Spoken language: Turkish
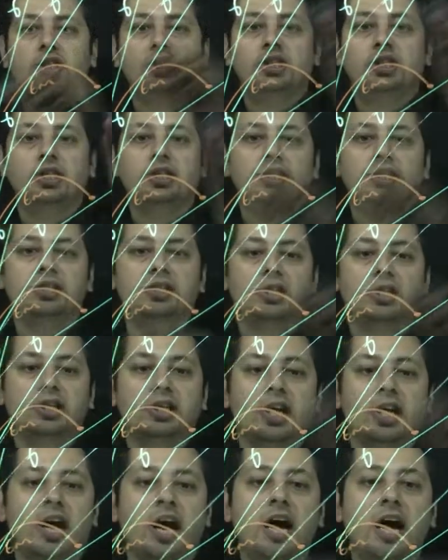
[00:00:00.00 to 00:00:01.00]

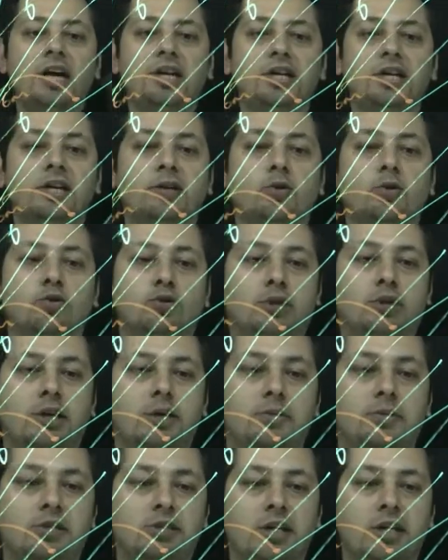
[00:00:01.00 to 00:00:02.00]
içerisindeki her yere
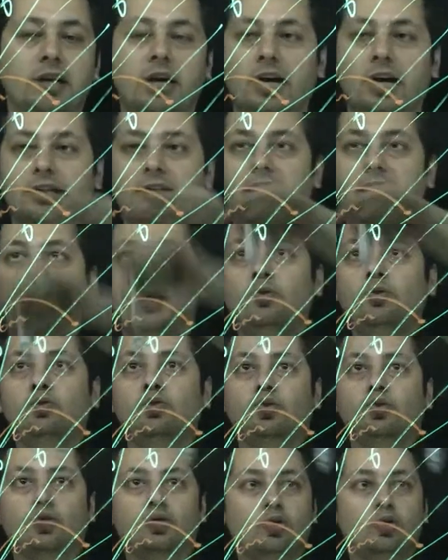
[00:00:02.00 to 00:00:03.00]
otlayabilir. Hatta en
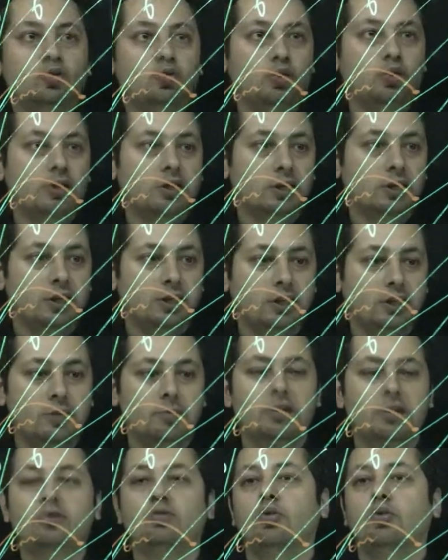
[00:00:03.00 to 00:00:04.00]
uç nokta şuralara kadar
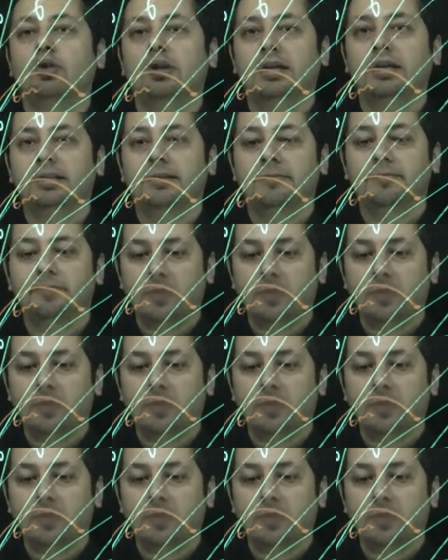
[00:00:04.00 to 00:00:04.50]
bile zorlar.